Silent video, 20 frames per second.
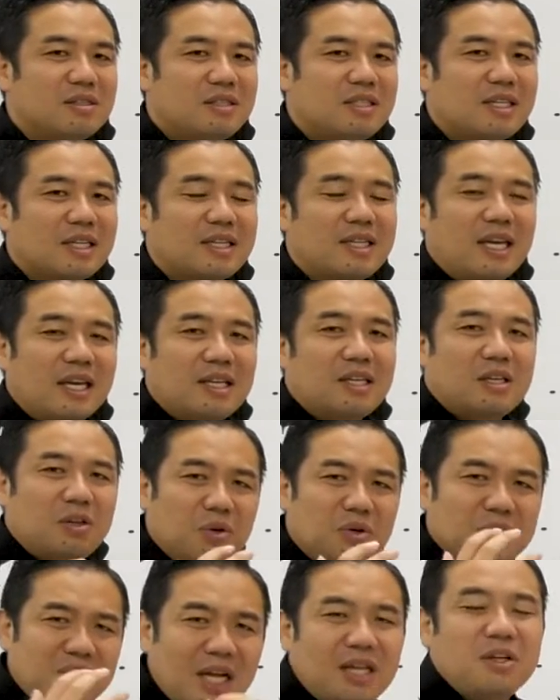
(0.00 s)
じゃあ結
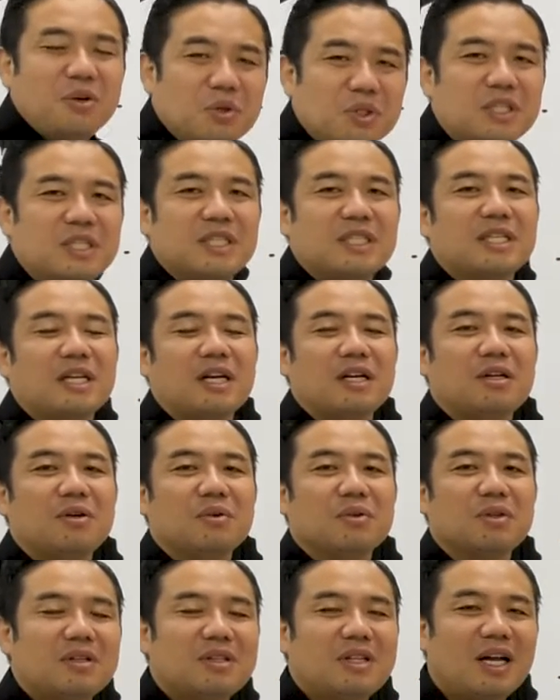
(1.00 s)
局何を意識したらいいの